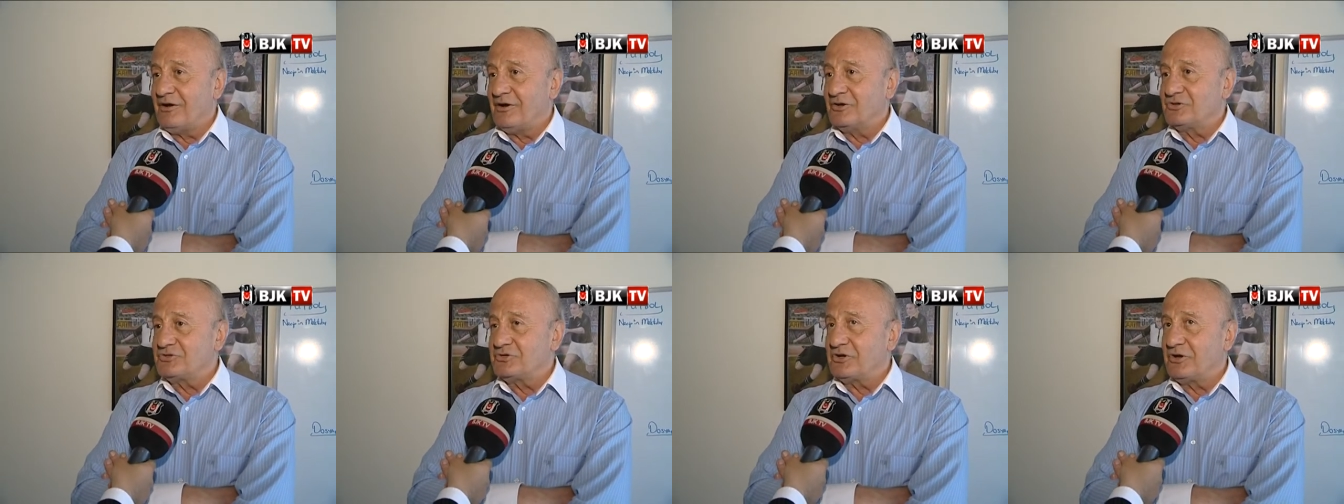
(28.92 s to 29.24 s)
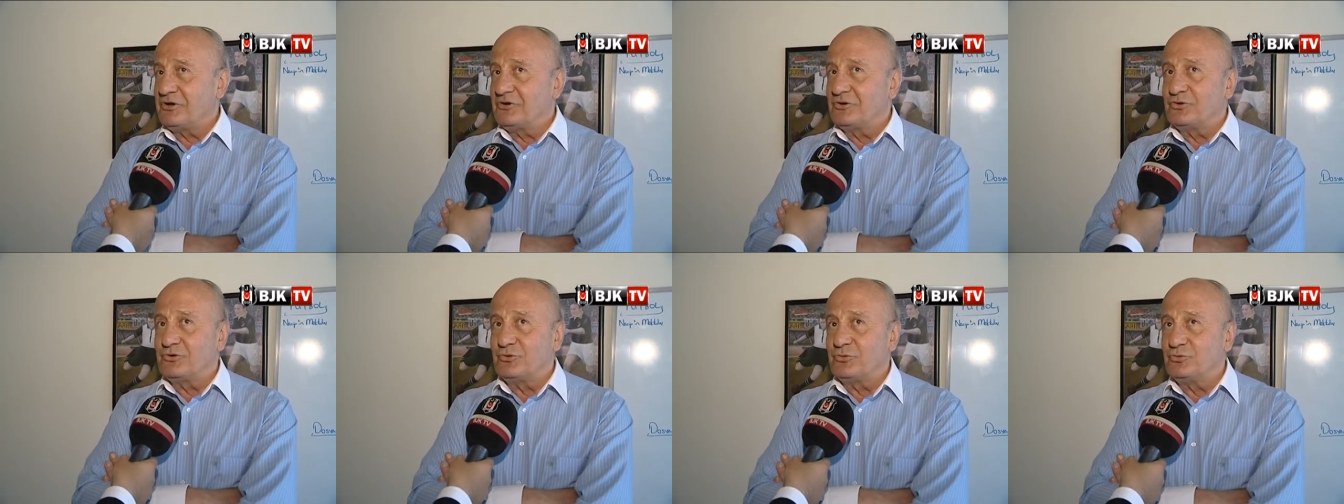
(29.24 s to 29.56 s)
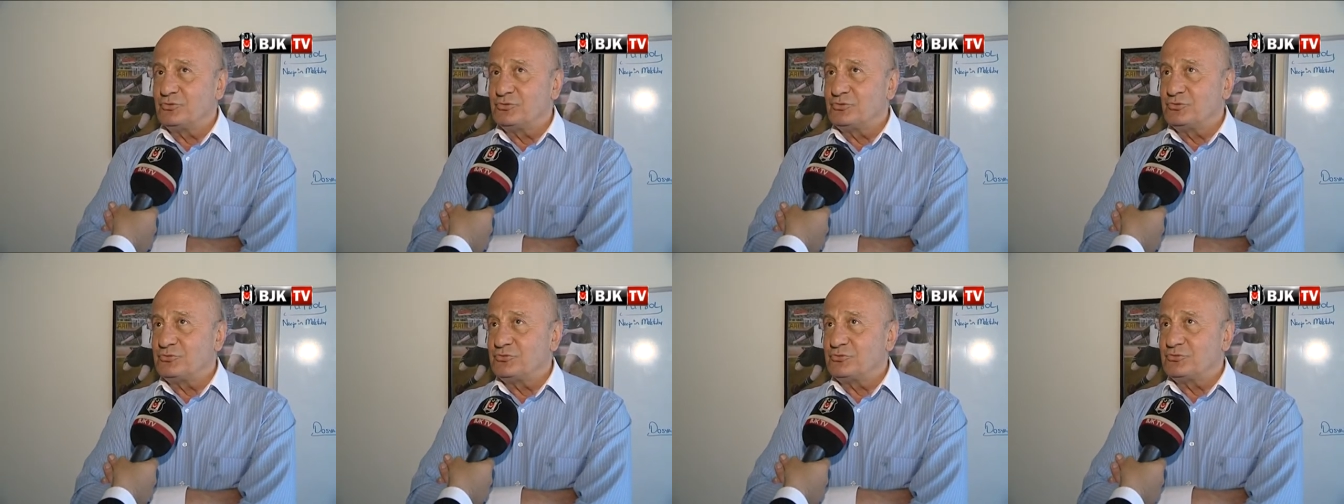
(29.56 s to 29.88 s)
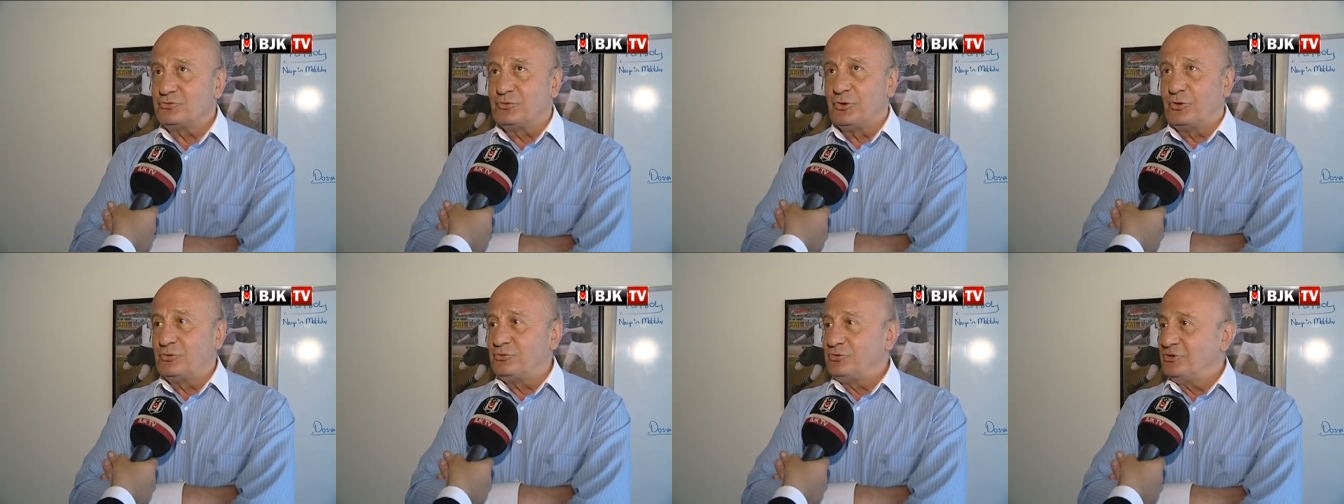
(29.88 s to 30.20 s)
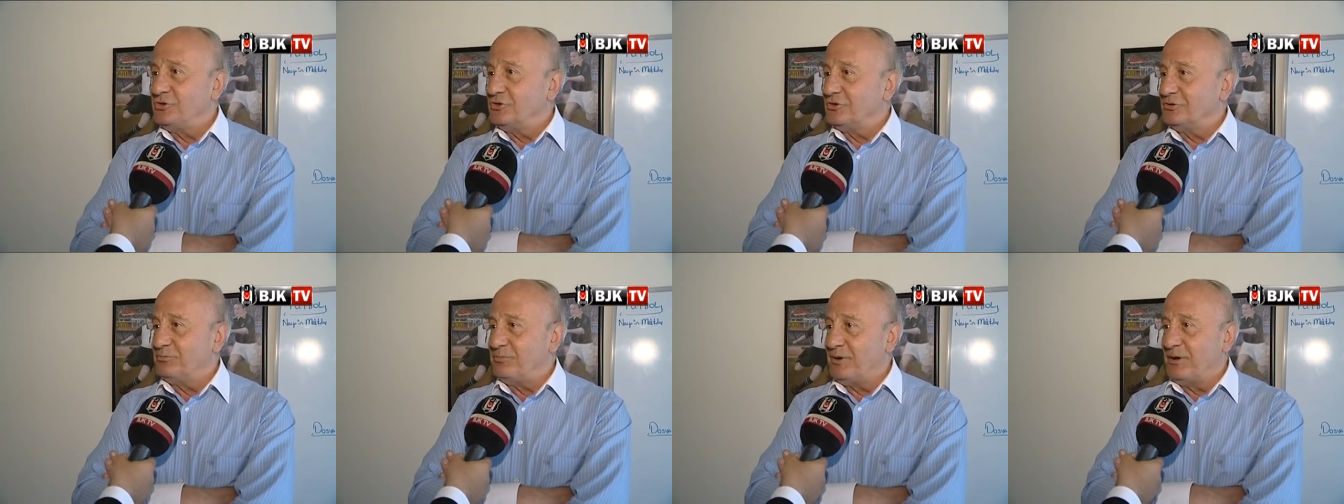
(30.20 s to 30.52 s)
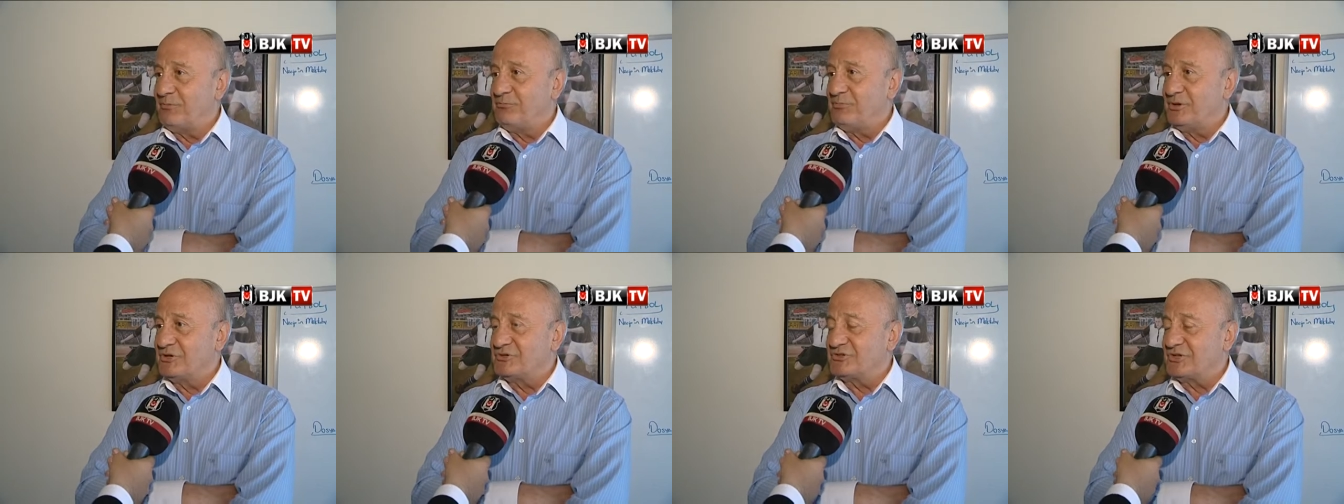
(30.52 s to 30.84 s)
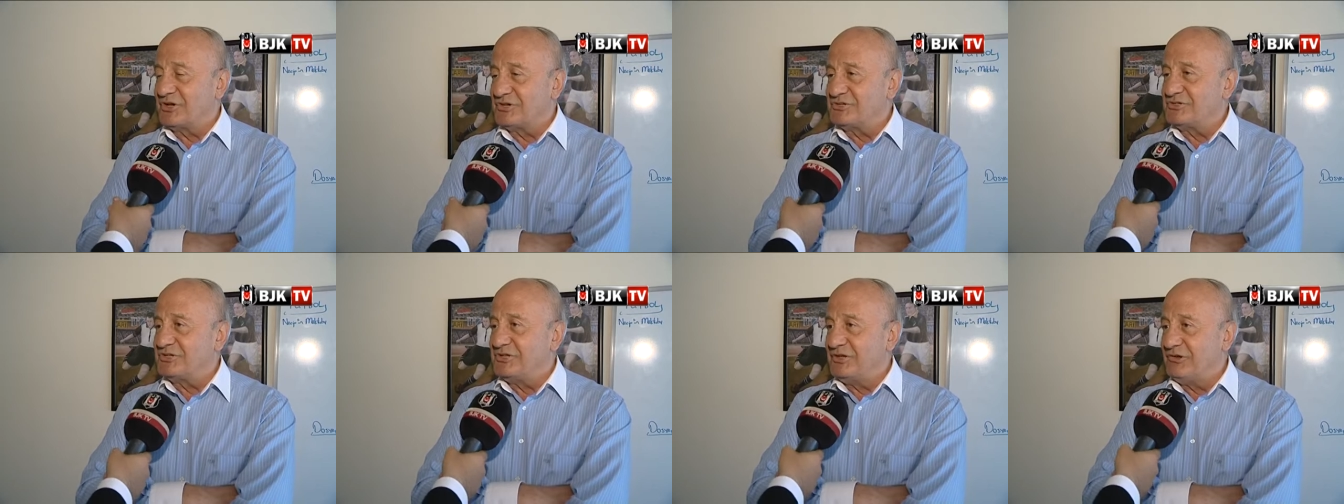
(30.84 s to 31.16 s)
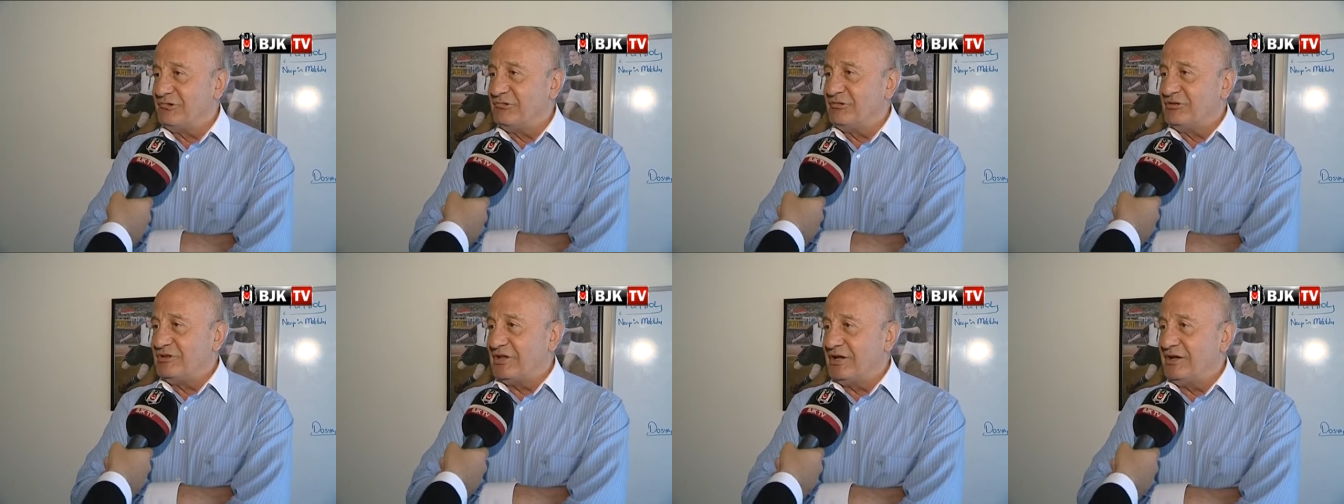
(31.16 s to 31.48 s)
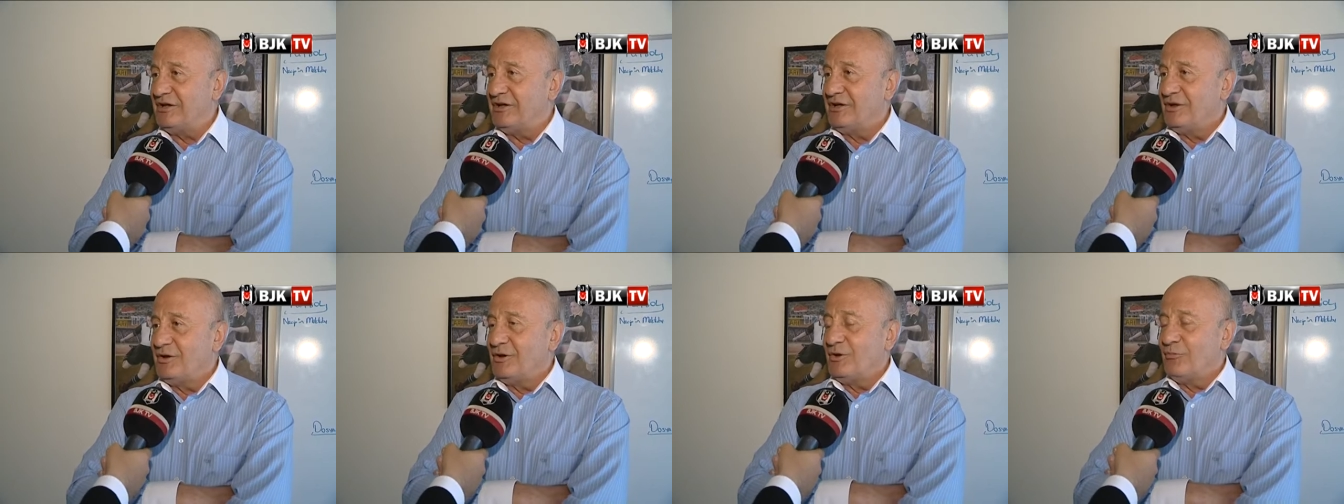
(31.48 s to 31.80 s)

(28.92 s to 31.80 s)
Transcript: Aşağı yukarı 3-4 yıl ben Beşiktaş TV'de